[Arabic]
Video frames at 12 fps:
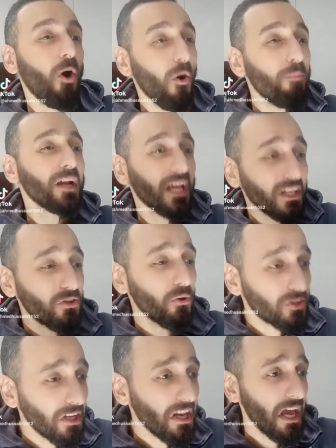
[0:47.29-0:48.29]
عمرك انت
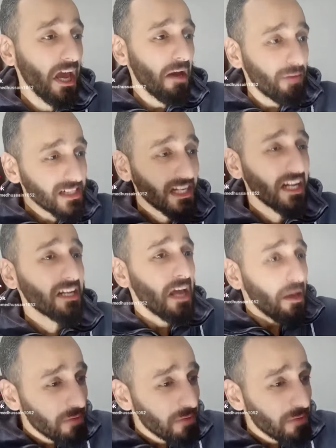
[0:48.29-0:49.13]
قلتي لي مثلا